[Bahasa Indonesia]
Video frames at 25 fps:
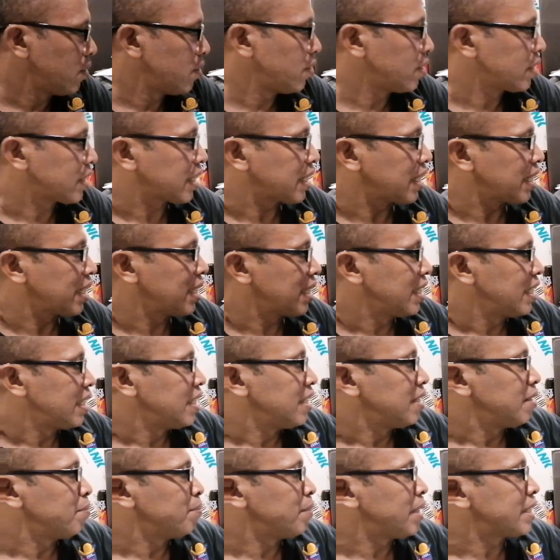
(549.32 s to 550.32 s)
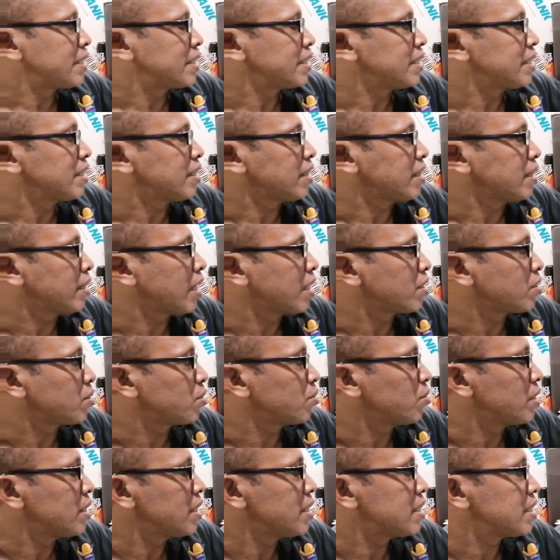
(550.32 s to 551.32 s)
Oke, masih
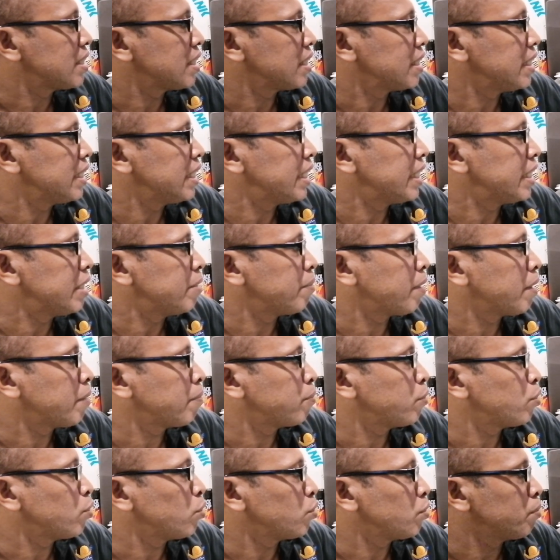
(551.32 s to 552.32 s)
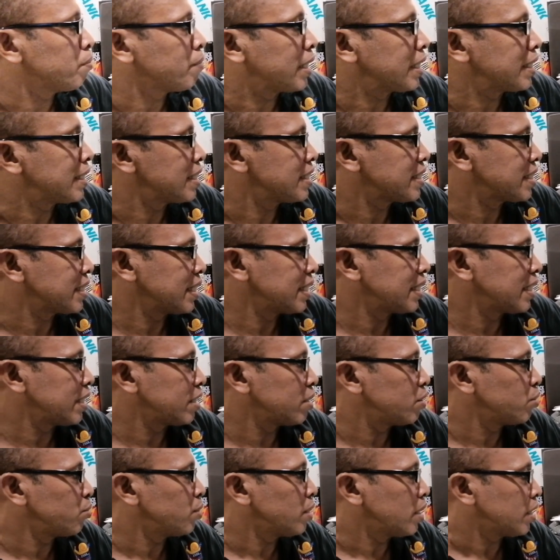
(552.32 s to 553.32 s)
tertulis
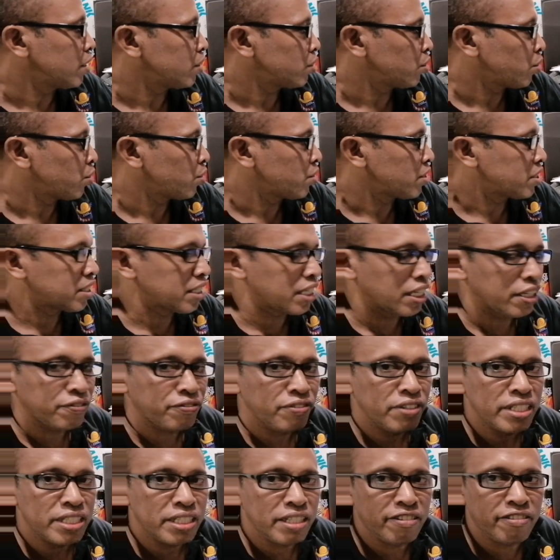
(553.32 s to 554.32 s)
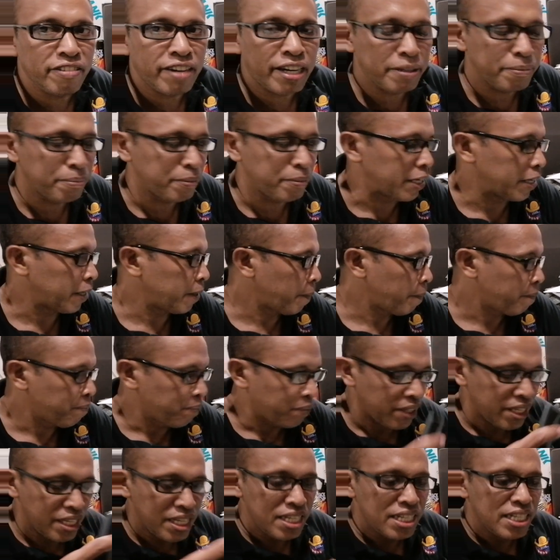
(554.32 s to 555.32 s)
I50-32 no service available.
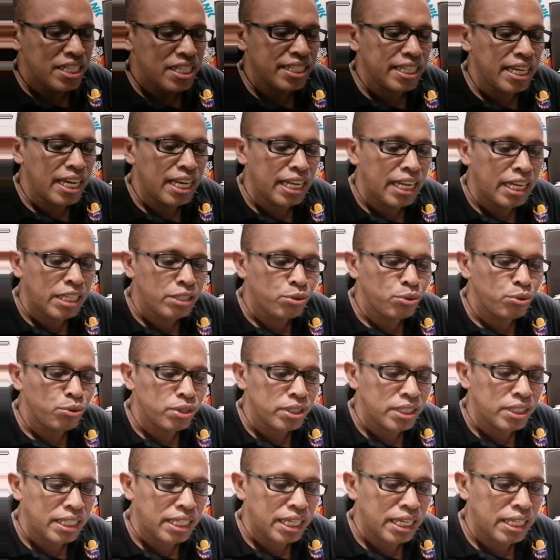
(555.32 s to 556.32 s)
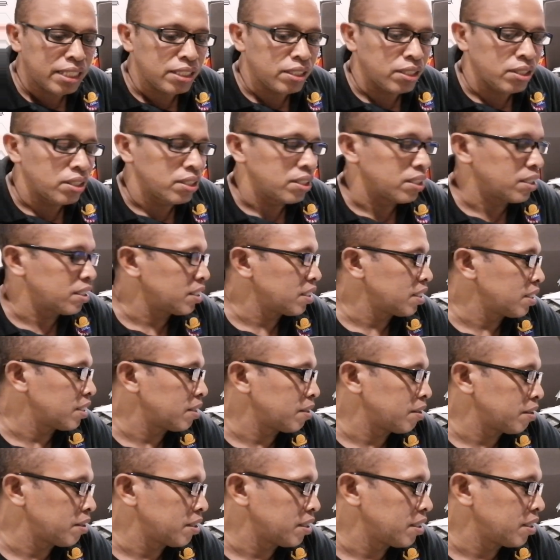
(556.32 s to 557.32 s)
Saya langsung tekan
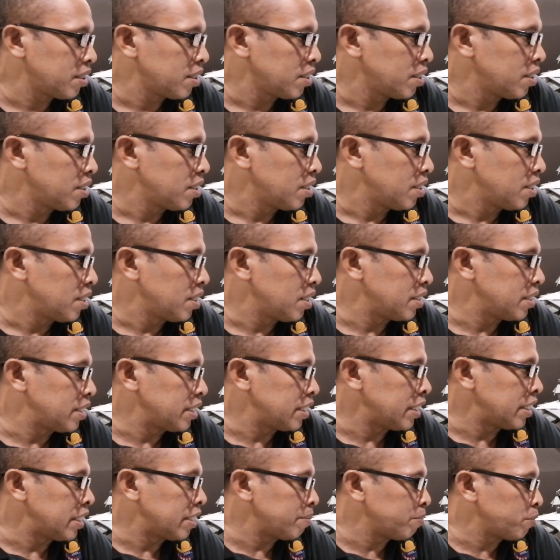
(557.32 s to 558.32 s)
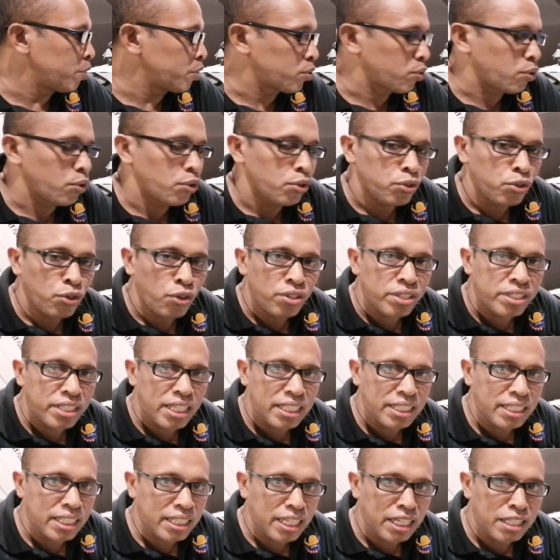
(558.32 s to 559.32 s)
eh, di remote control,
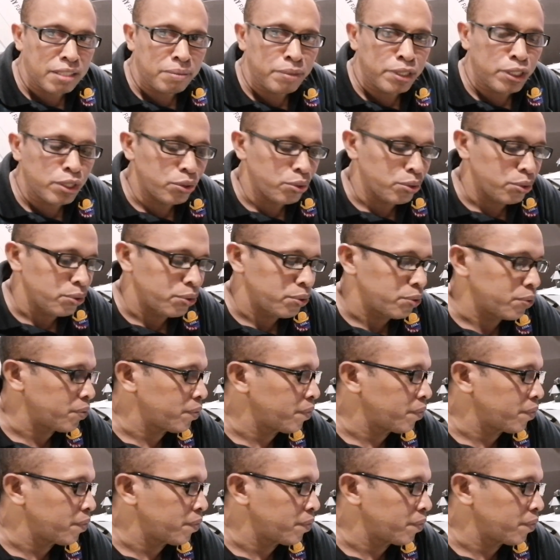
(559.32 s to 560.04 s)
saya tekan menu.